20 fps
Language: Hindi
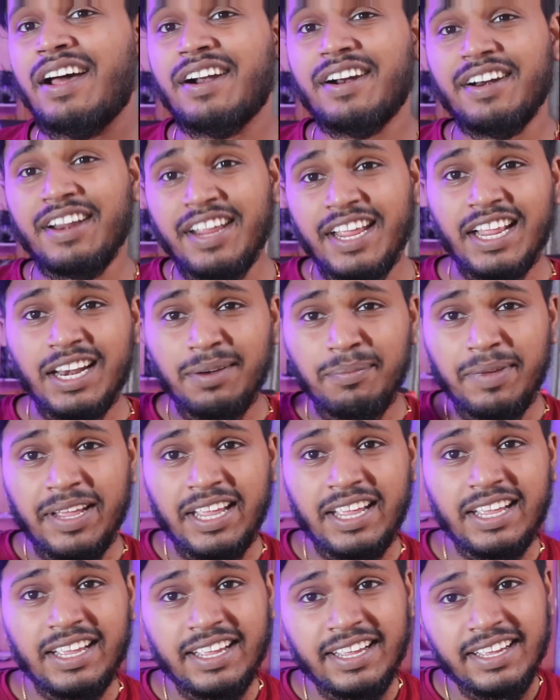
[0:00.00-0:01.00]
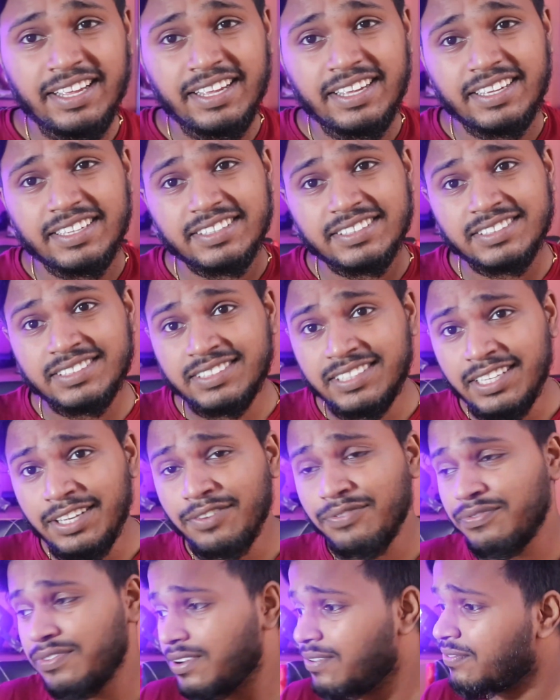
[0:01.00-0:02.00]
रियल मी
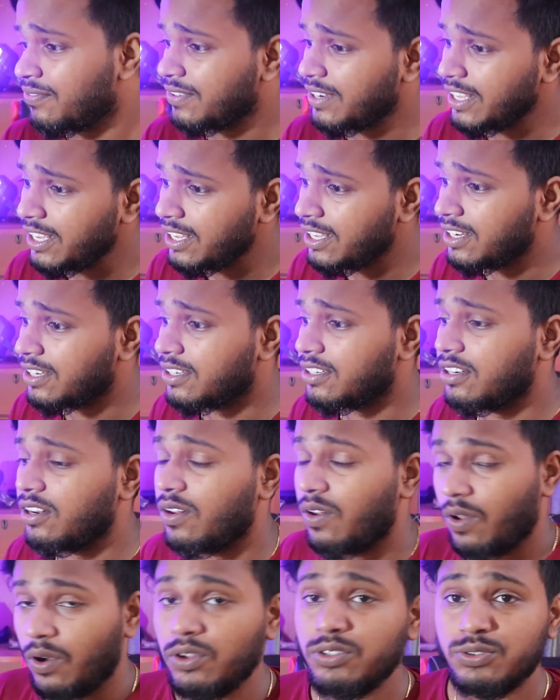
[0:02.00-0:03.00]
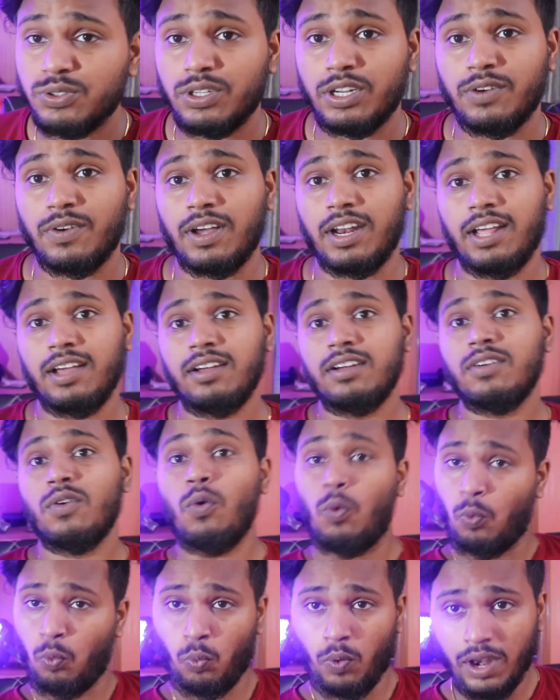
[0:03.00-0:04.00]
सी फिफ्टीन लॉन्च होने वाला
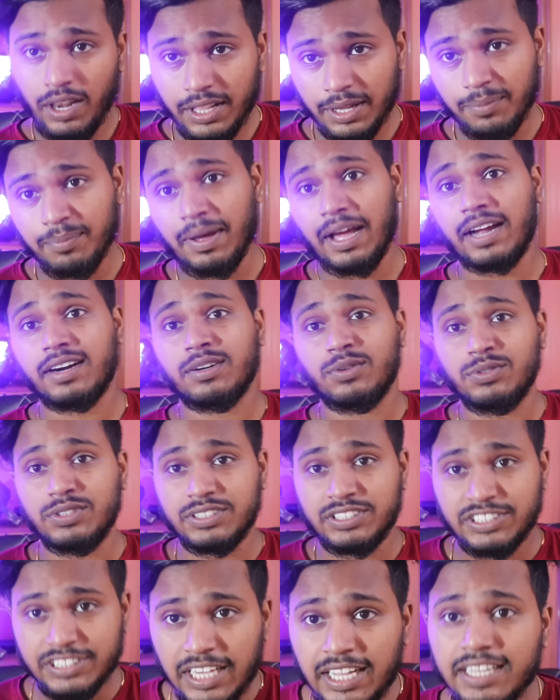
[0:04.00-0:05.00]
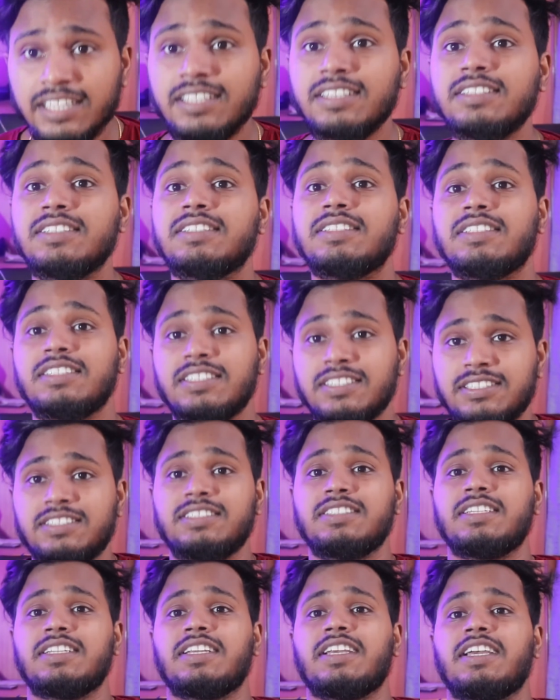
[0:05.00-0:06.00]
है वेलकम बैक टू दैनल दिस
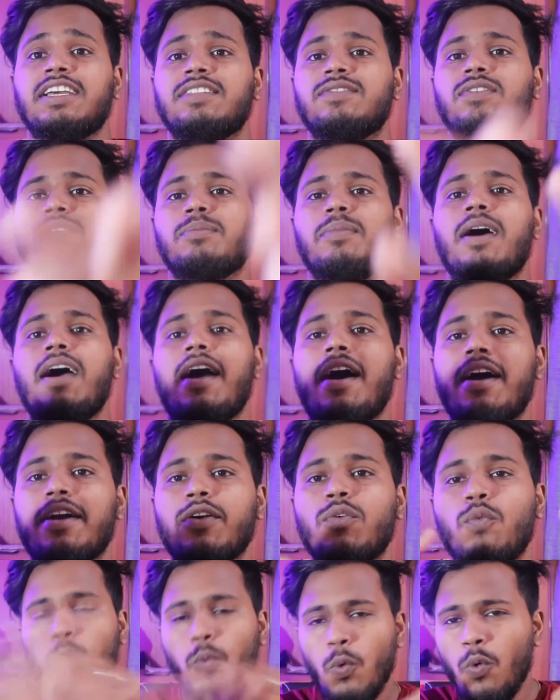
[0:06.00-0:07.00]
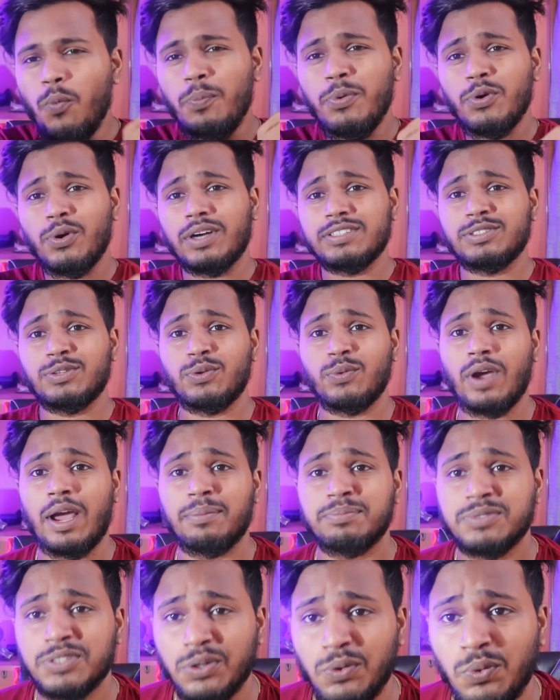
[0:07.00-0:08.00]
इज अनकेत वर्मा आई होप यू एज डूइंग
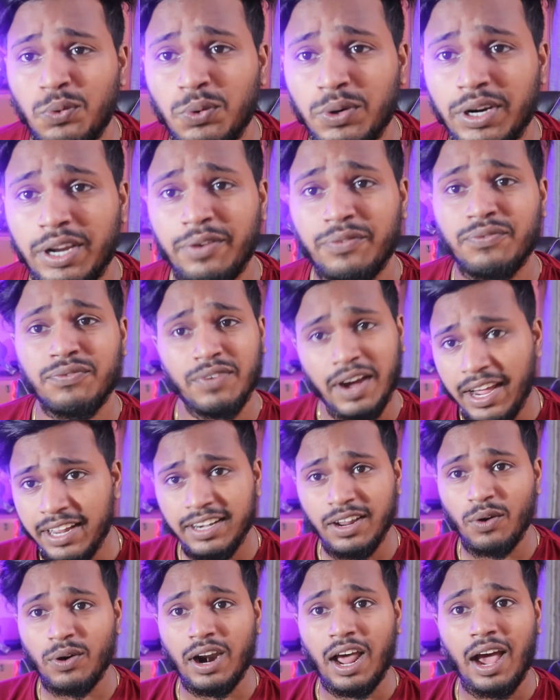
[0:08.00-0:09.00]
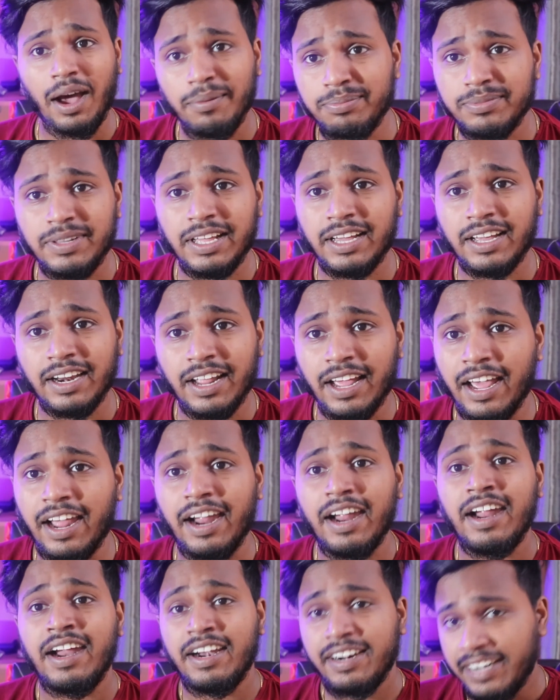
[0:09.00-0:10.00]
एब्सोल्युटली फाइन और आप देख रहे
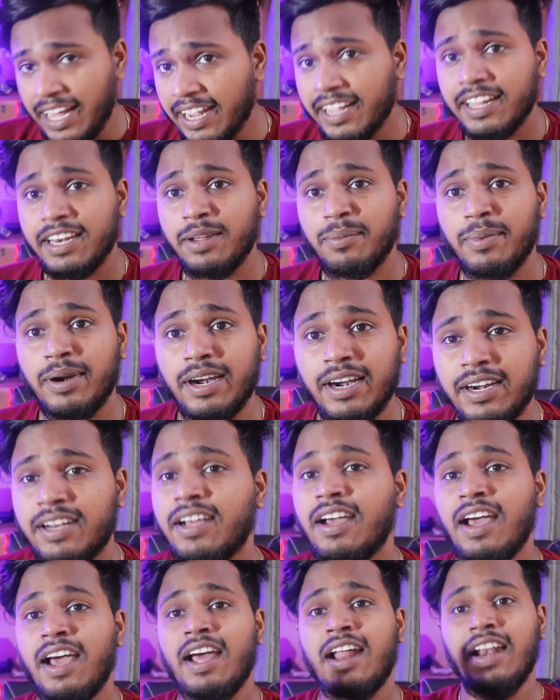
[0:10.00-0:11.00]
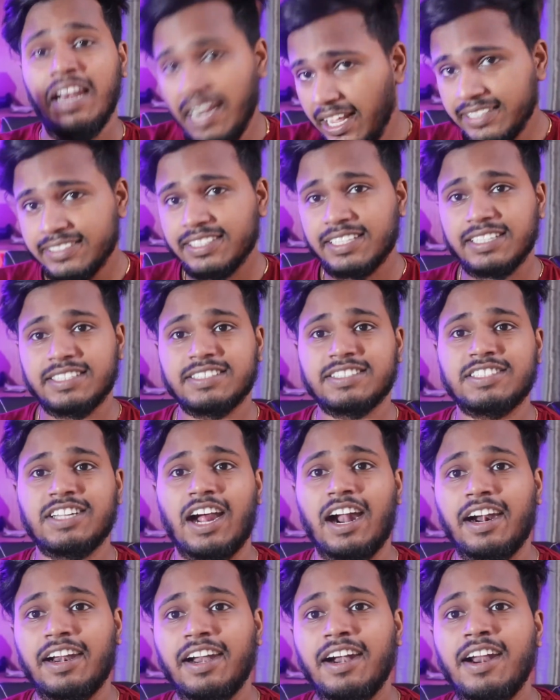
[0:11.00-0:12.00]
हैं टेक इन अ मिनट लेट्स गेट
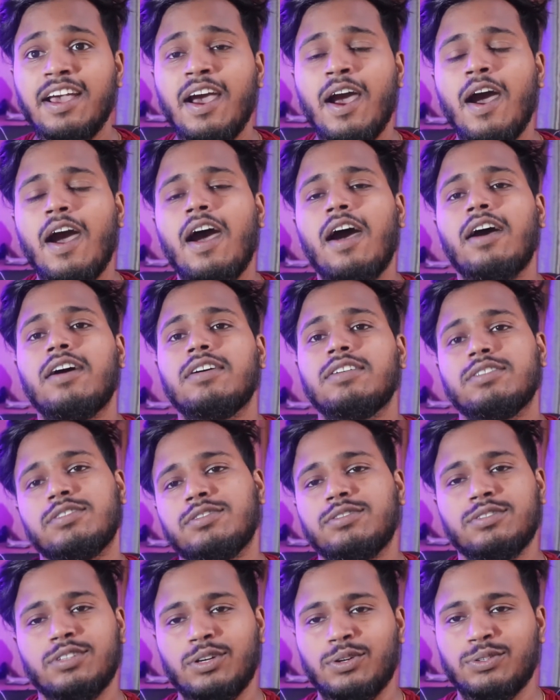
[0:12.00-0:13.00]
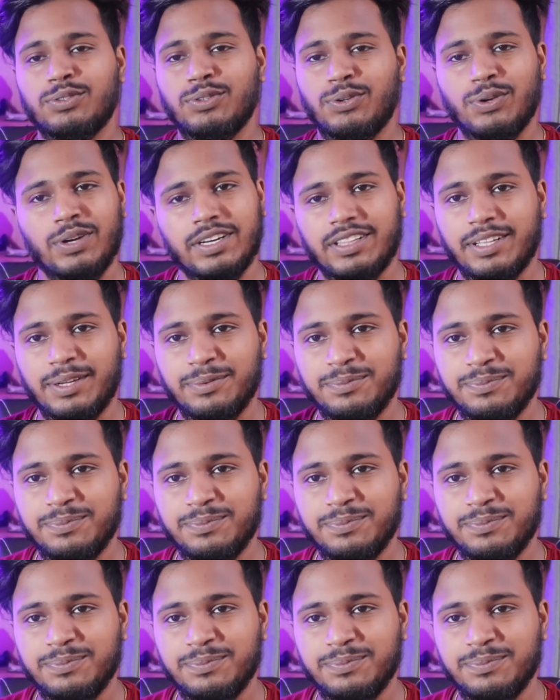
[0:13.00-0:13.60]
स्टार्टेड चलो शुरू करते